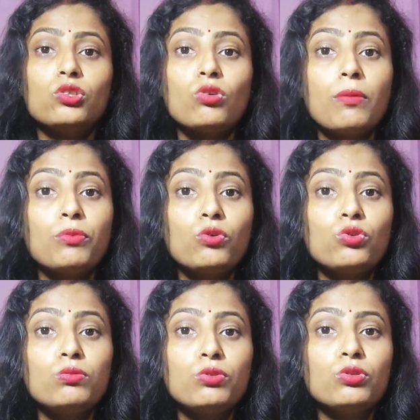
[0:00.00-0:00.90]
तो आपको
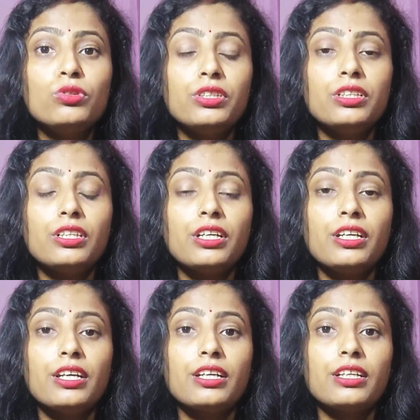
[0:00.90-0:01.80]
खुद ब खुद नींद
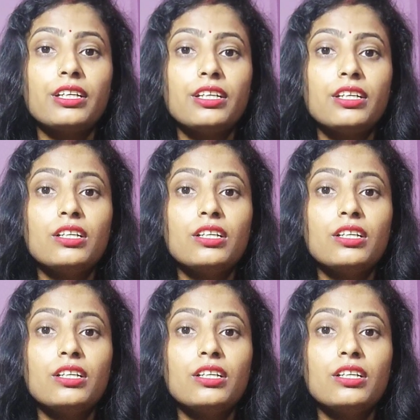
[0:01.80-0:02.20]
नहीं आएगी